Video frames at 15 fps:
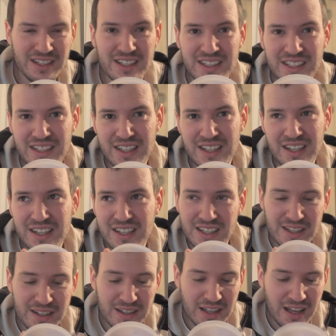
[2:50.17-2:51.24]
Die
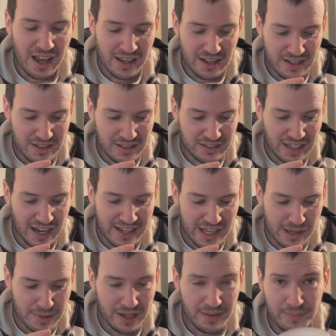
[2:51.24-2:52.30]
äh,
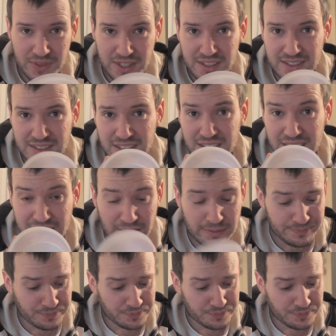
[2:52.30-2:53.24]
Teilnehmer, die es sind, ja.